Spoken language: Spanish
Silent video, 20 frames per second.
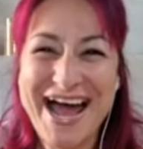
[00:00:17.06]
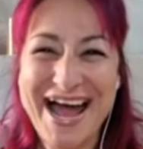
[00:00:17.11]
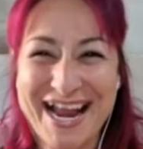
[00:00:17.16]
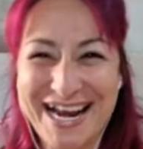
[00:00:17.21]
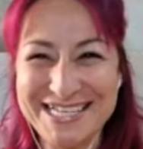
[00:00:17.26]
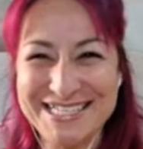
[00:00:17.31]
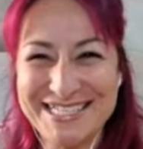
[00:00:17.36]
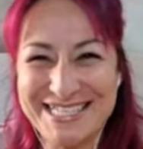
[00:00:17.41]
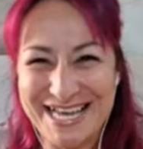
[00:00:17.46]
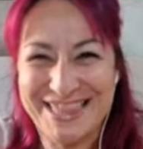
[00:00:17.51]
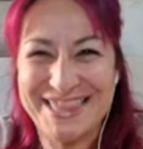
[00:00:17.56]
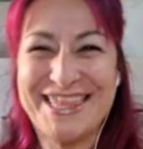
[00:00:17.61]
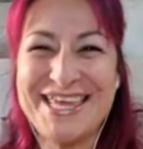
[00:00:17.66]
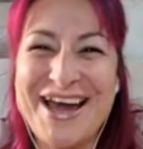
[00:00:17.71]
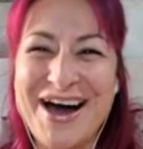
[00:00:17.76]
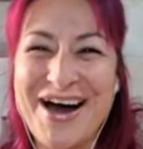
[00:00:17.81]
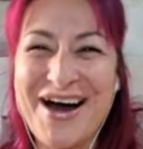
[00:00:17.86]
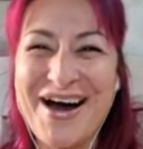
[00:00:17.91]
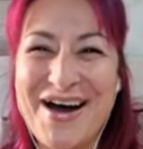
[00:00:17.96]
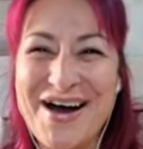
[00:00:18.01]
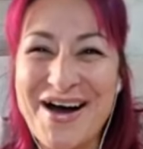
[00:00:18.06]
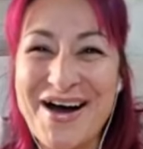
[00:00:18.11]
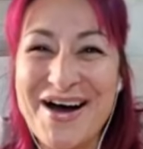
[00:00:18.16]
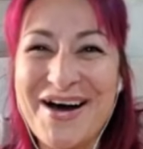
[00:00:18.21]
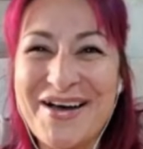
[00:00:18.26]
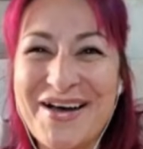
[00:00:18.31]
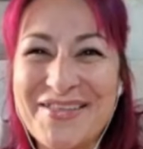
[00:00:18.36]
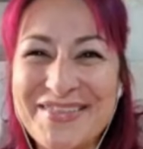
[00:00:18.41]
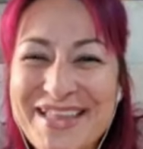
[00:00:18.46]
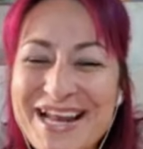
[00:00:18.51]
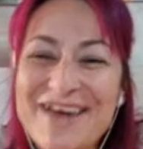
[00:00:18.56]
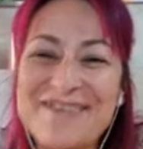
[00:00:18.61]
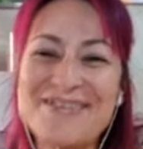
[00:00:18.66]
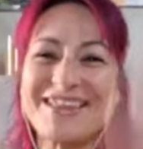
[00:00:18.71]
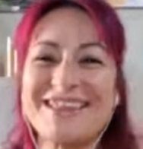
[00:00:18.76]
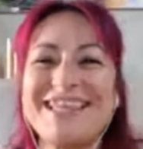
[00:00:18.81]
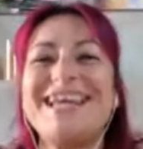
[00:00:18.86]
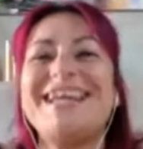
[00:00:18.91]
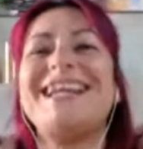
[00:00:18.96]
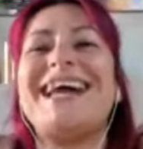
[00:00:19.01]
a la sección de la
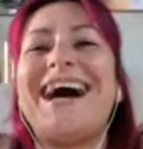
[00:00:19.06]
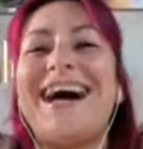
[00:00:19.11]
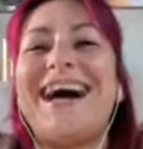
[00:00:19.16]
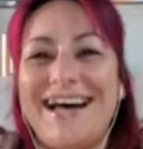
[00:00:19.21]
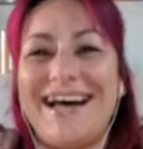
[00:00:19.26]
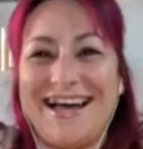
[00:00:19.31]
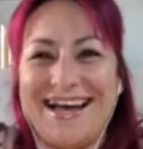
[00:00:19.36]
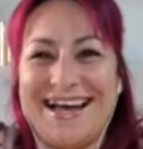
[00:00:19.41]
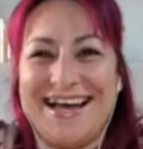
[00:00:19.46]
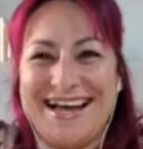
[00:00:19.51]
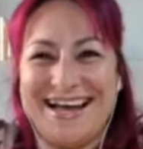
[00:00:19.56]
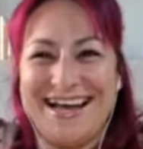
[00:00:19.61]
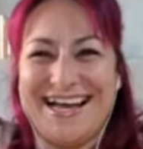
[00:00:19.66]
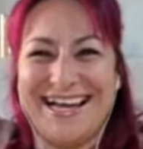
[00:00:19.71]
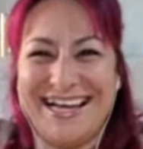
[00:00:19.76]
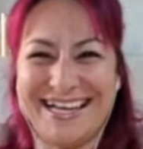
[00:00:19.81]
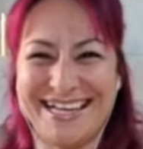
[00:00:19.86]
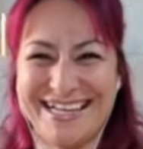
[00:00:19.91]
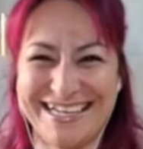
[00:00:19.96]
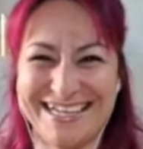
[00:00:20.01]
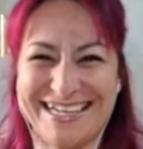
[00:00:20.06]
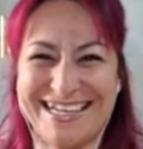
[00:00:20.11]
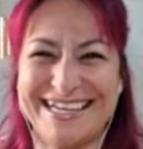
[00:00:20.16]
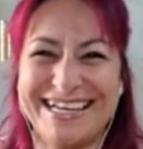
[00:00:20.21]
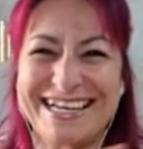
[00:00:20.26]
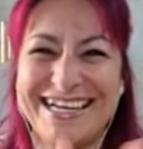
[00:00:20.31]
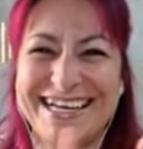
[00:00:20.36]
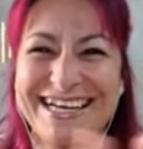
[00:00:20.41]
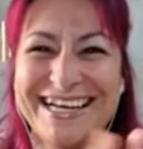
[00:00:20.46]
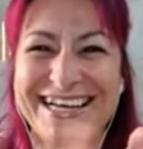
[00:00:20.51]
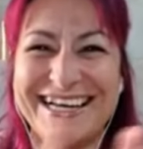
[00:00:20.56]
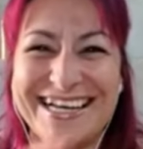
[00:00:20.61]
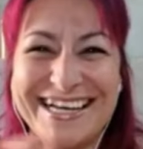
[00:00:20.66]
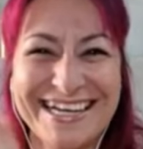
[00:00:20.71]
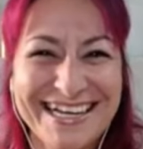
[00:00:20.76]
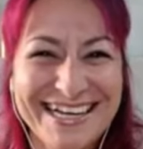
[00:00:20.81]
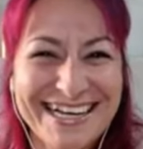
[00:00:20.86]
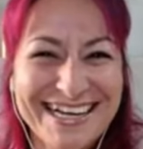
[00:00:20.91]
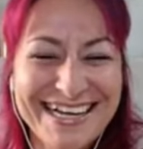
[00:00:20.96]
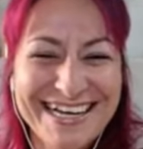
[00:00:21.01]
vecina.
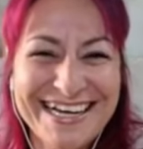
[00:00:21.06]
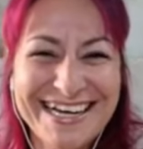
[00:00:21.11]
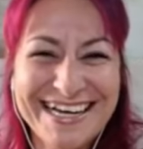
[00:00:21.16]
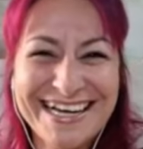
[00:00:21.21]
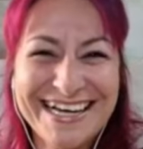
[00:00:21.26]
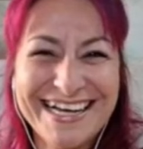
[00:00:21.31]
Hola.